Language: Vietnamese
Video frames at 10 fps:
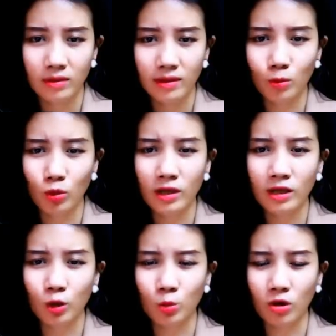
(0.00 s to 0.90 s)
Tôi muốn
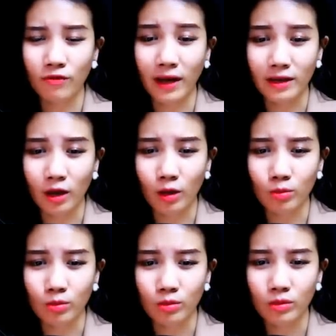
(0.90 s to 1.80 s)
đi cùng có phải
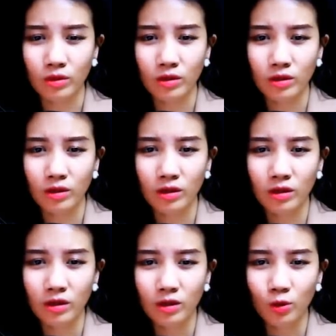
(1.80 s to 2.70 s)
không
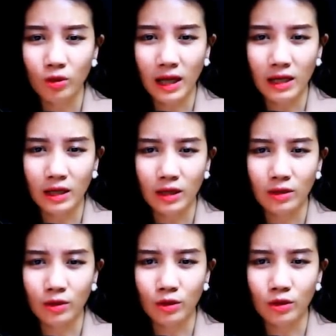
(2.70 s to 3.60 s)
Cô ta
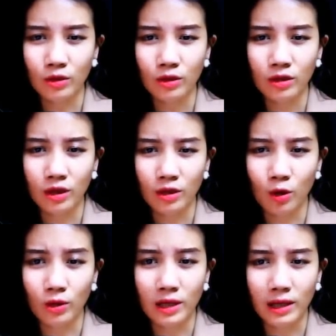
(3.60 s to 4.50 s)
liền cười tươi gật
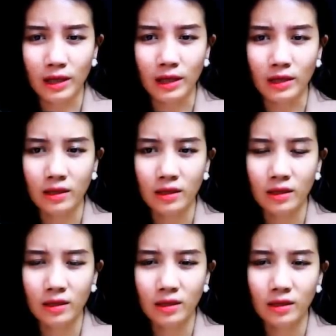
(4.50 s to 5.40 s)
đầu lia lịa
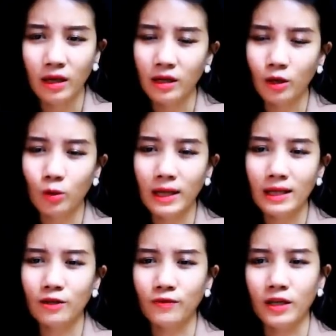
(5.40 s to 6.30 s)
Nhìn thấy cô ta
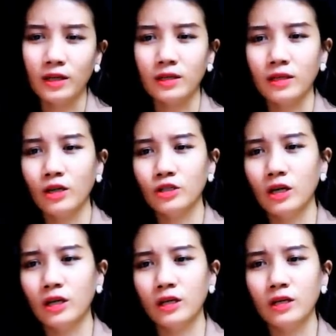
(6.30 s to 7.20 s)
như vậy Tên
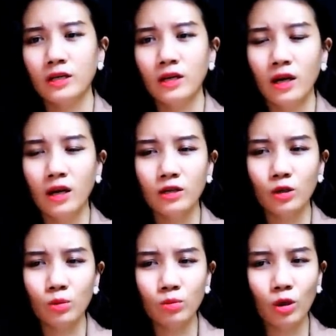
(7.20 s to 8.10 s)
trợ lý
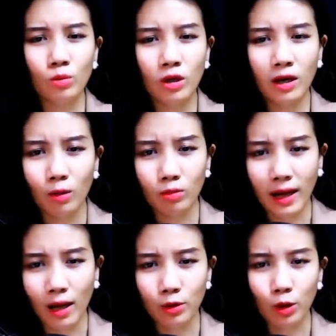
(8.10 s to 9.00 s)
cũng không nỡ lòng
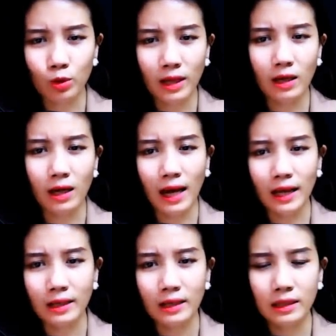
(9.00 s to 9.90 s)
nào để cô ta ở
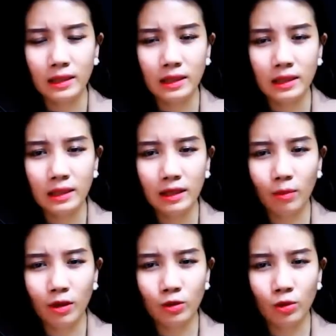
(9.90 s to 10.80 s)
lại
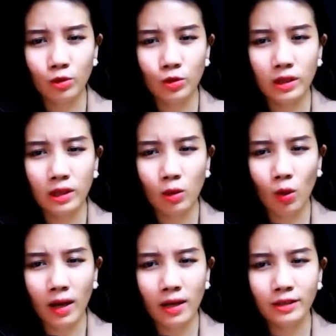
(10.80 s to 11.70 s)
Nhưng mà rồi suy nghĩ
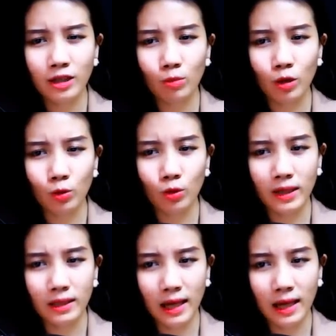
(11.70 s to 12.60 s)
lóe lên trong đầu của
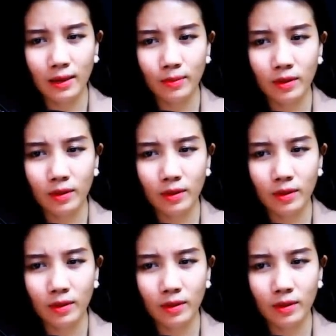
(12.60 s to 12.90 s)
anh ta